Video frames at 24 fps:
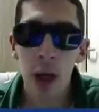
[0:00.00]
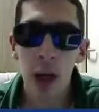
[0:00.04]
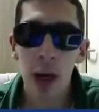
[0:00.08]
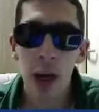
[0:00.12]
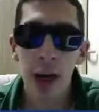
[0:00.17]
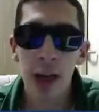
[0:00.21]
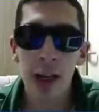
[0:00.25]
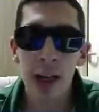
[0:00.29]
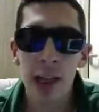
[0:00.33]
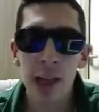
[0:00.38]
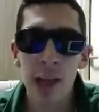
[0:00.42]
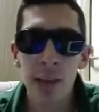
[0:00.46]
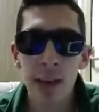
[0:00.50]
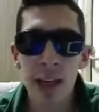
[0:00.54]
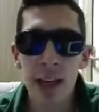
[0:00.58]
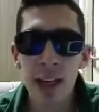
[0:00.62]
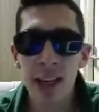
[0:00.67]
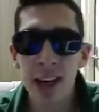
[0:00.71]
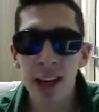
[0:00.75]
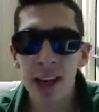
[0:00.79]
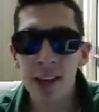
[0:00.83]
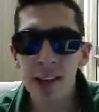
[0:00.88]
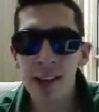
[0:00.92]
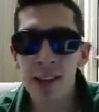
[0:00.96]
Hani demek
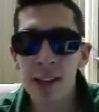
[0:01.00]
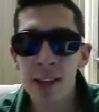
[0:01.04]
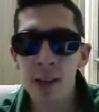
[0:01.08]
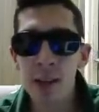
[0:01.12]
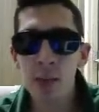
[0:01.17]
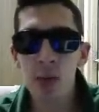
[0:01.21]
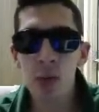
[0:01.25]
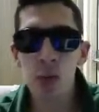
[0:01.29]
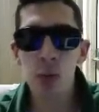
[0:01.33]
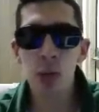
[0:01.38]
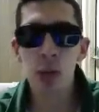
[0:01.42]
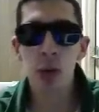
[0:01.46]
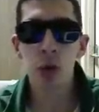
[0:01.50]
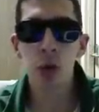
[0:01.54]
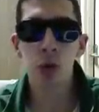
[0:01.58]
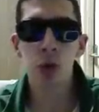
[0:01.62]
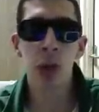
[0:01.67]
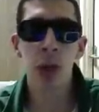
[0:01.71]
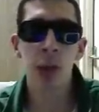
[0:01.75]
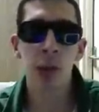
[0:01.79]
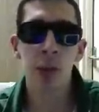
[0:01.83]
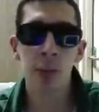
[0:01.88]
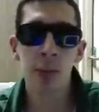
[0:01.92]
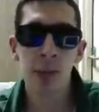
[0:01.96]
ki aslında biz buradan
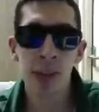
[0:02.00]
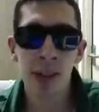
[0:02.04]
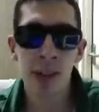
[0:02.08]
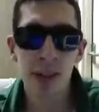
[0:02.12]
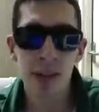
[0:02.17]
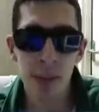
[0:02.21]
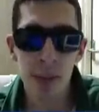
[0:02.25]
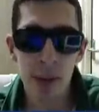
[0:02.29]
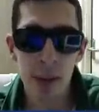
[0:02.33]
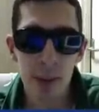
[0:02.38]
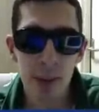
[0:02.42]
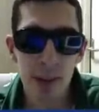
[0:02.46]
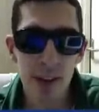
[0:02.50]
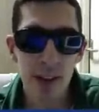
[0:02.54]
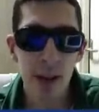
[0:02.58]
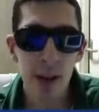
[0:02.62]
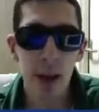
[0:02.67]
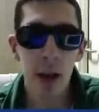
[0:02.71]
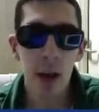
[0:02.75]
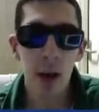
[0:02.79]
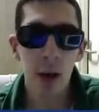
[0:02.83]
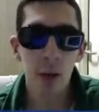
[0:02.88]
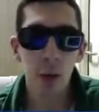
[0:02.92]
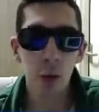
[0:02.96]
şunu almamız lazım. Yani biz
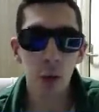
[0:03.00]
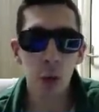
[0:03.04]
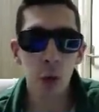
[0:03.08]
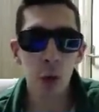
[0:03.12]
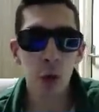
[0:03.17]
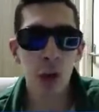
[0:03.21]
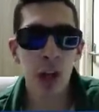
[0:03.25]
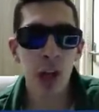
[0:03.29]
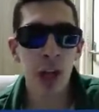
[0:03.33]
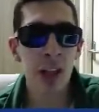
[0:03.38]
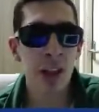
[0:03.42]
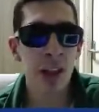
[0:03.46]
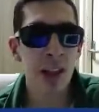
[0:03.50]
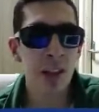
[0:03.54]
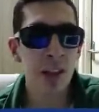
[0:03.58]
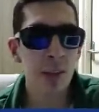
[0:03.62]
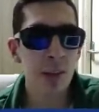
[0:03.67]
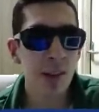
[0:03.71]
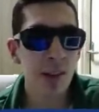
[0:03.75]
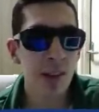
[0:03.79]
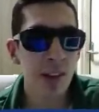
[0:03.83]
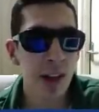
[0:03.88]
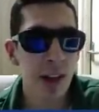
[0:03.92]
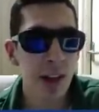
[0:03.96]
futu
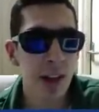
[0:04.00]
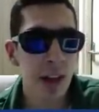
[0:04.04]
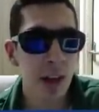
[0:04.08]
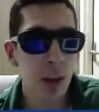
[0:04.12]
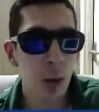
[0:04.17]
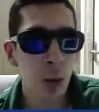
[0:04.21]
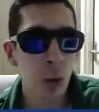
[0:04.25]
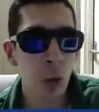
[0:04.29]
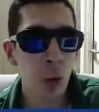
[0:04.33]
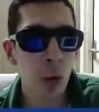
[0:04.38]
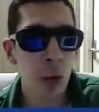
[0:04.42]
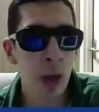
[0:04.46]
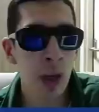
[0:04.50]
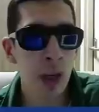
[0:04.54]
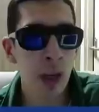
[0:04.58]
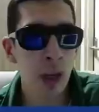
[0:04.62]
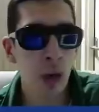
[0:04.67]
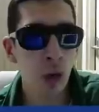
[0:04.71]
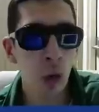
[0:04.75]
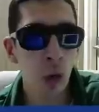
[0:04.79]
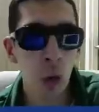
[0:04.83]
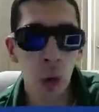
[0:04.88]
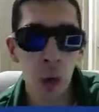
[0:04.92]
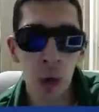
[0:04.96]
sandığımız kadar dünyada
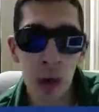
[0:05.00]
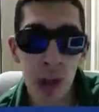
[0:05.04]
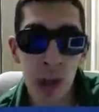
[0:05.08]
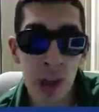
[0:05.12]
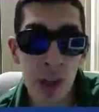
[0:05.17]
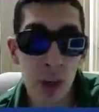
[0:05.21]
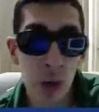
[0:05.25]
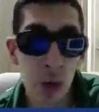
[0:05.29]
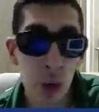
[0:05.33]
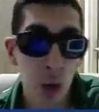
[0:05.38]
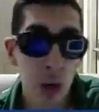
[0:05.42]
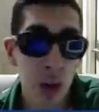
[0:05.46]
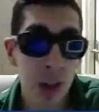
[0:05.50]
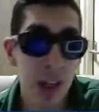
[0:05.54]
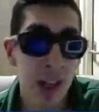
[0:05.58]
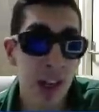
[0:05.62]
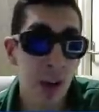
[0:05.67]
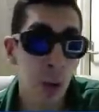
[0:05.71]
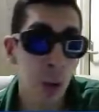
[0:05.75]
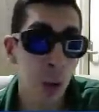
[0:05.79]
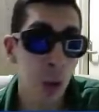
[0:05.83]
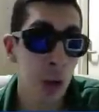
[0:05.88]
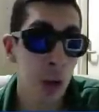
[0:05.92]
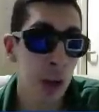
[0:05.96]
çok oyun yok. Diğer
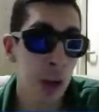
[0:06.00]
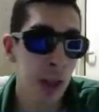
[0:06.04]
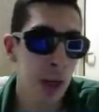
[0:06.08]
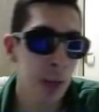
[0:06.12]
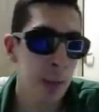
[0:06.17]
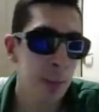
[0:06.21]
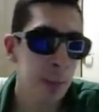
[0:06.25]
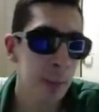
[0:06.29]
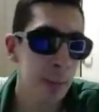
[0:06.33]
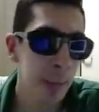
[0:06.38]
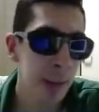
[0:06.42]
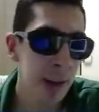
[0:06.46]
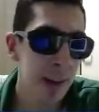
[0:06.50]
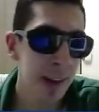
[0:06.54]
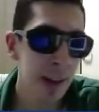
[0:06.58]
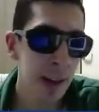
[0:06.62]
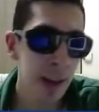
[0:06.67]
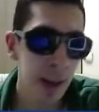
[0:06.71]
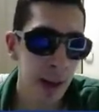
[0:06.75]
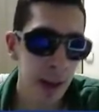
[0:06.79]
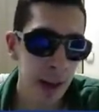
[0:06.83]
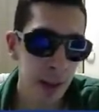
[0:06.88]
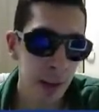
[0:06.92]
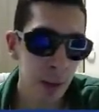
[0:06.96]
oyunlara baz
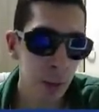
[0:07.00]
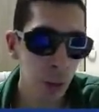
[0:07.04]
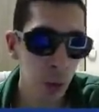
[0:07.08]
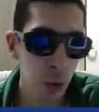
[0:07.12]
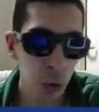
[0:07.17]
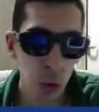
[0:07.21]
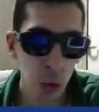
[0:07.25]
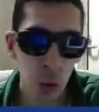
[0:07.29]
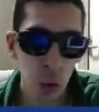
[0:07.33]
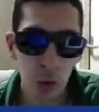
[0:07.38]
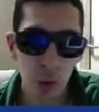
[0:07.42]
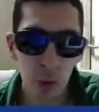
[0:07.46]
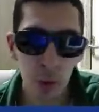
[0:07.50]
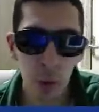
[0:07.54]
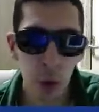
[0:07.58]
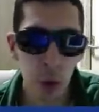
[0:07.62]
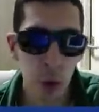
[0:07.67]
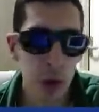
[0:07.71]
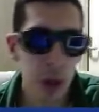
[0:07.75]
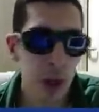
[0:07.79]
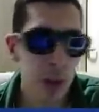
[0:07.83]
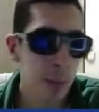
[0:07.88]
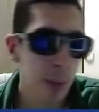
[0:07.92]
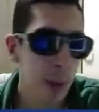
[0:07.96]
alarak da bunu söylüyorum.
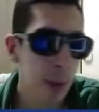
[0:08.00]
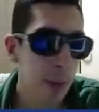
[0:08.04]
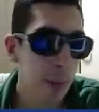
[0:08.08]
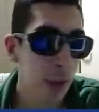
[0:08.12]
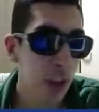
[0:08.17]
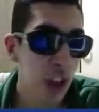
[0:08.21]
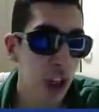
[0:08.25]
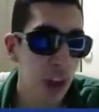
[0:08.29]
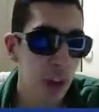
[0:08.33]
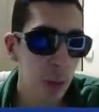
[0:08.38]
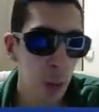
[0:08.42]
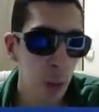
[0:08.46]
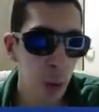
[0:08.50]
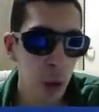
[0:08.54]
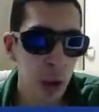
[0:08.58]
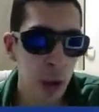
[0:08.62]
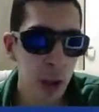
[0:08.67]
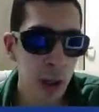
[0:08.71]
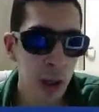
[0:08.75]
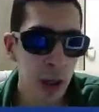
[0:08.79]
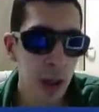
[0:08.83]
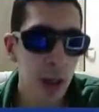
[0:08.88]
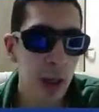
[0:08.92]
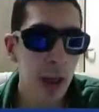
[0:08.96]
Fortnite, PUBG gibi
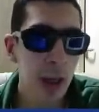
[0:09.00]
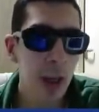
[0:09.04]
oyunları